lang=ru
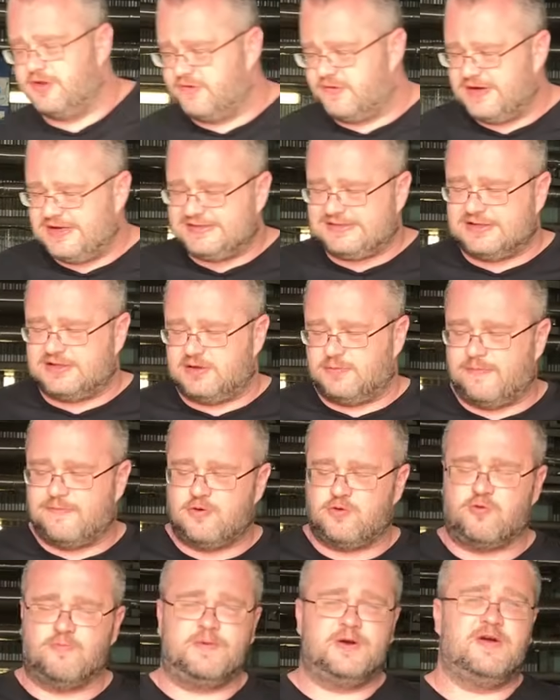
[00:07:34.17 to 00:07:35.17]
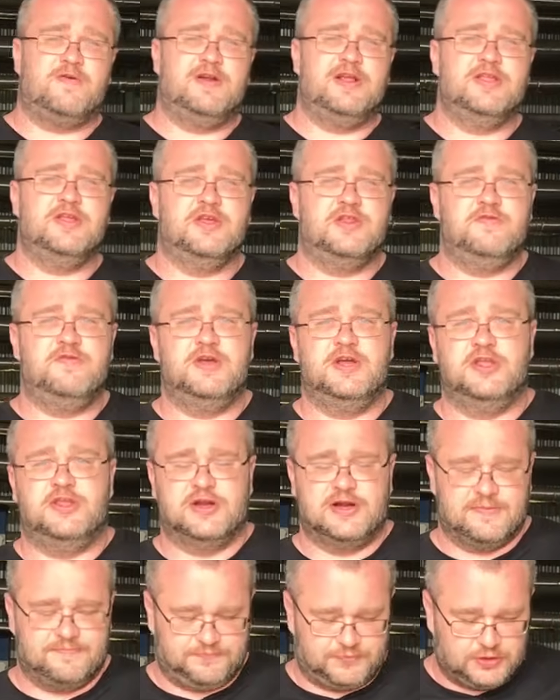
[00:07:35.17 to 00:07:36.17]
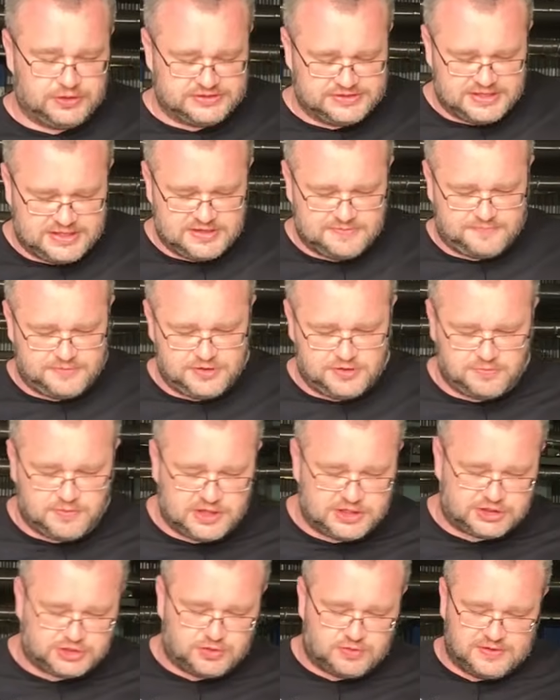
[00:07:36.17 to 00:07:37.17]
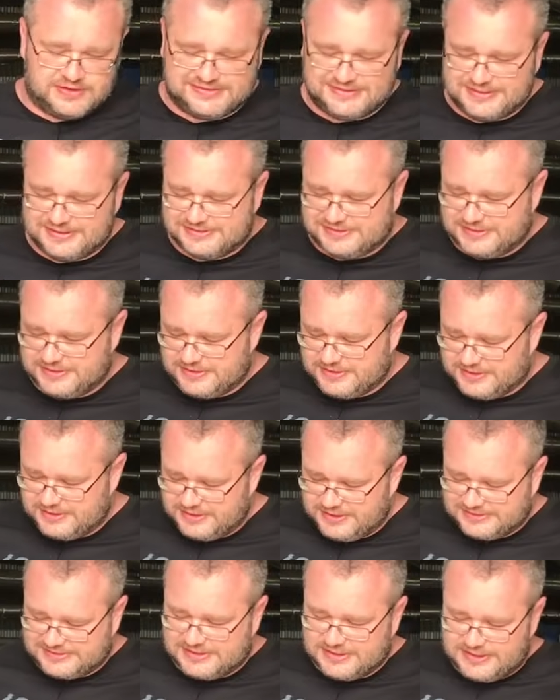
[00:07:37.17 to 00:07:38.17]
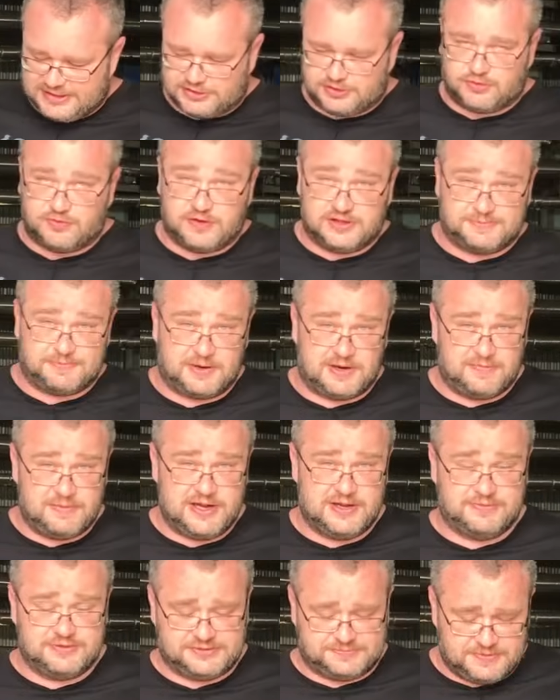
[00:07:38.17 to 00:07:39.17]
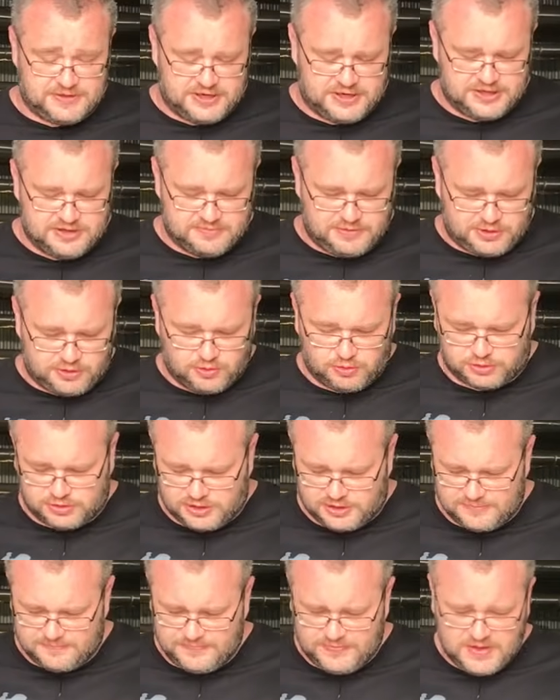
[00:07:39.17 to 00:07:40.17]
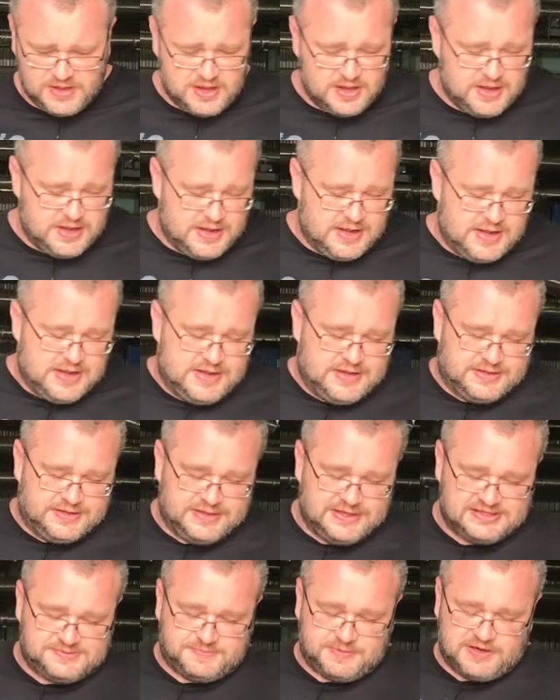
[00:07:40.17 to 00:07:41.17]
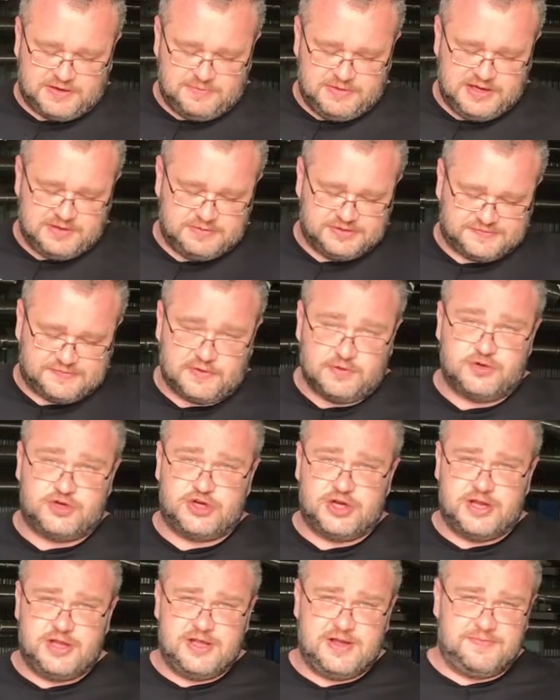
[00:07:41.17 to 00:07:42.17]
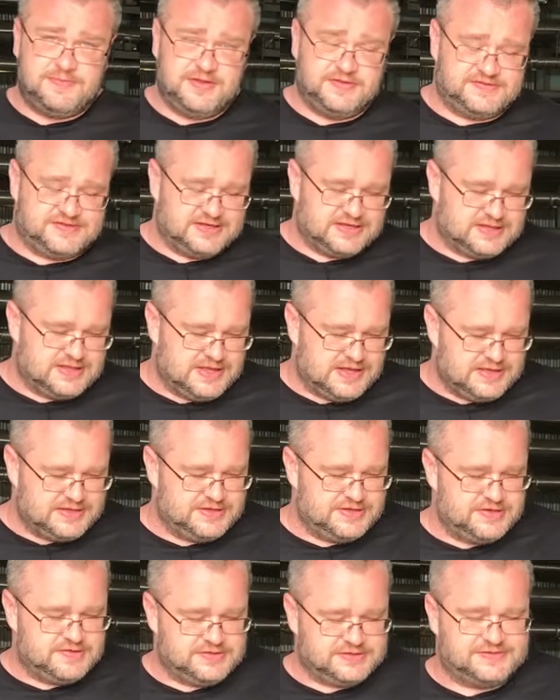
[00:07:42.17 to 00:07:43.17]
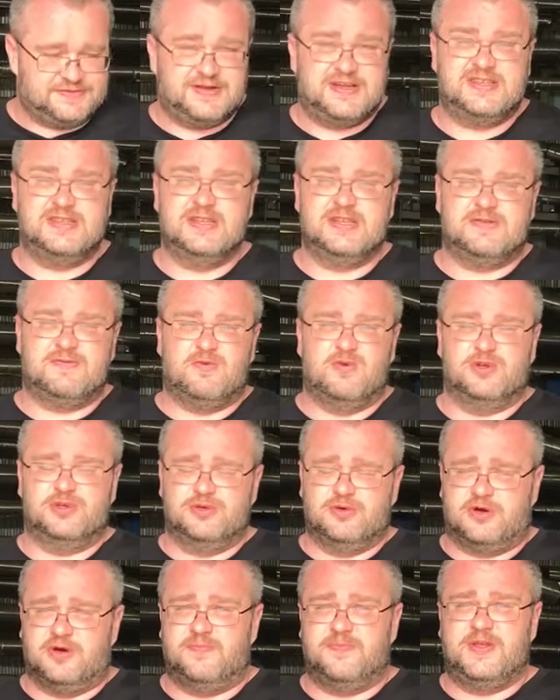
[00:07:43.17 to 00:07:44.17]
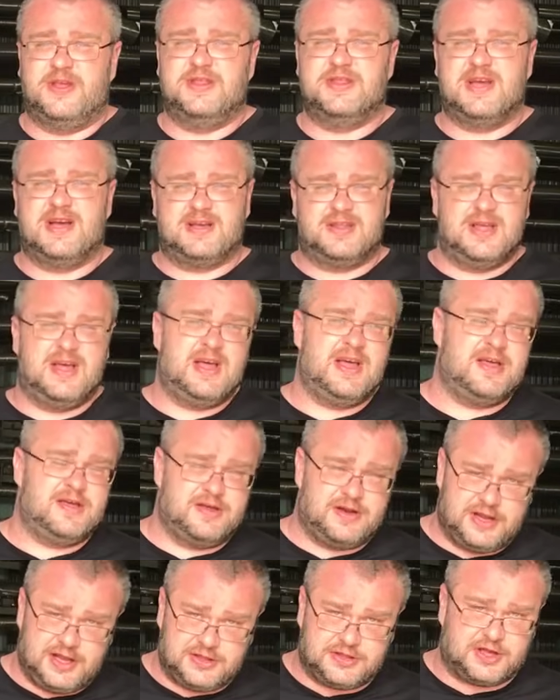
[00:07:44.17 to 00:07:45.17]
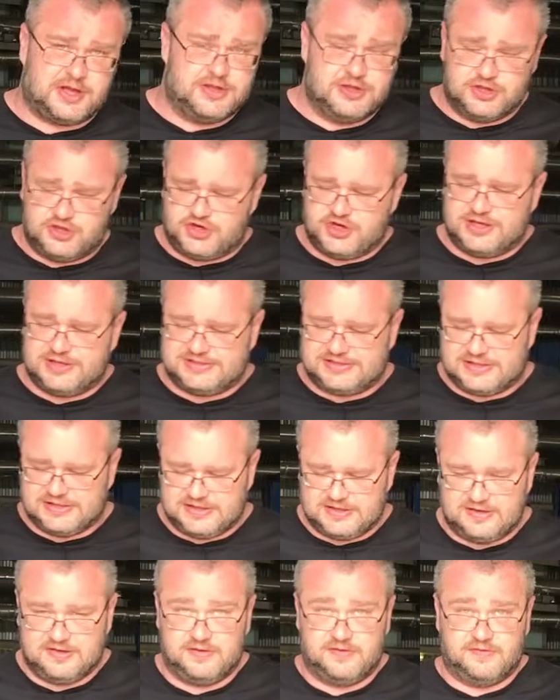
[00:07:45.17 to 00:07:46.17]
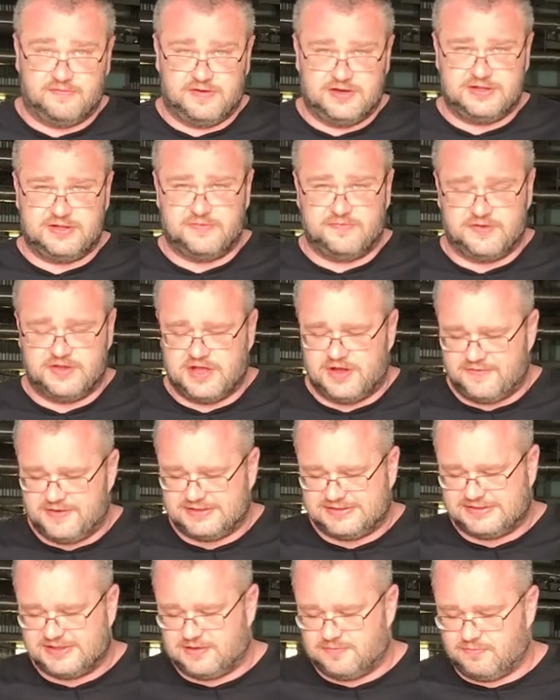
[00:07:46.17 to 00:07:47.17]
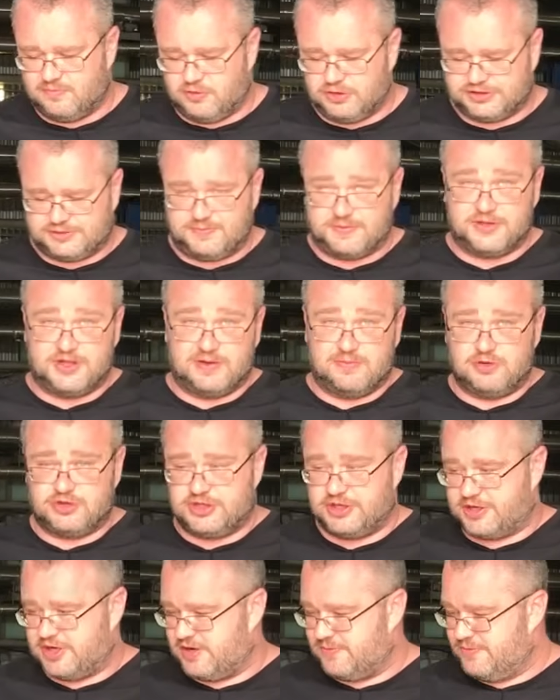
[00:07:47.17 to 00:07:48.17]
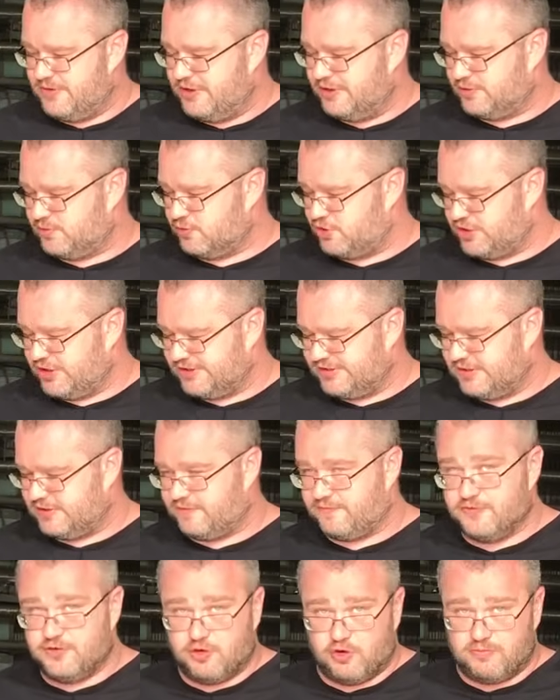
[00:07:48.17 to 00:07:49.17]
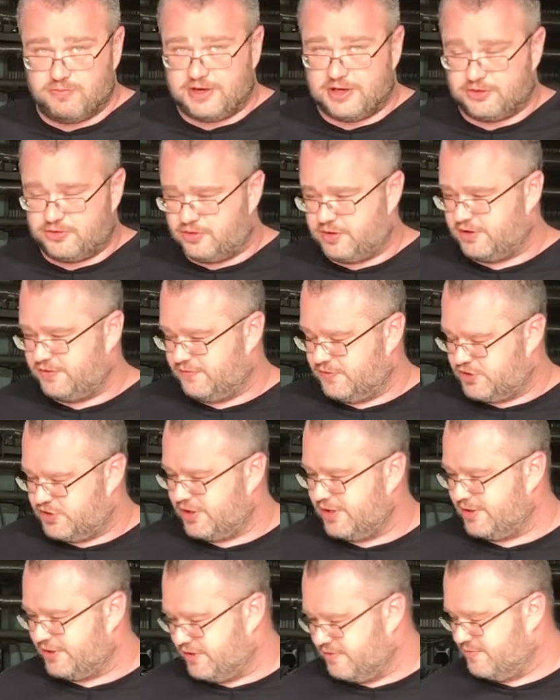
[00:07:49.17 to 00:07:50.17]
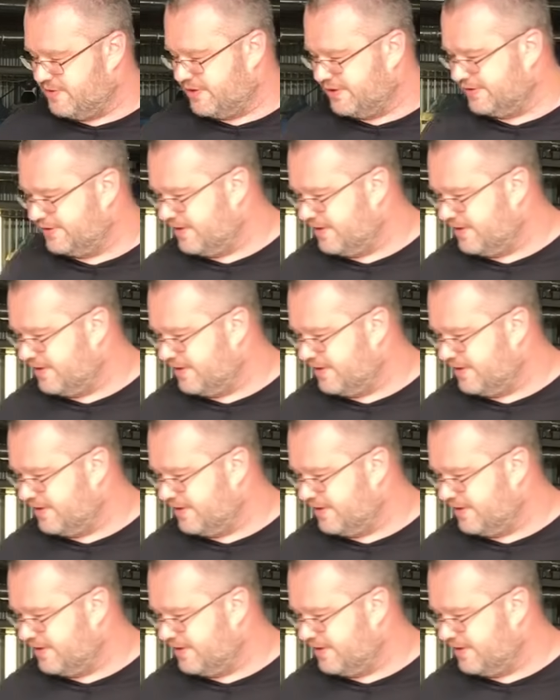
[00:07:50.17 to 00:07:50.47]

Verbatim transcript: девайс, это блок управления двигателем. То есть надо понимать, что у вас, если, э, если есть у вас проблема с передним редуктором, есть проблемы с включением, не всегда дело связано с воздухом. Иногда, редко, не часто в этом виноват сам мозг, потому что как бы есть участок в нем, который отвечает именно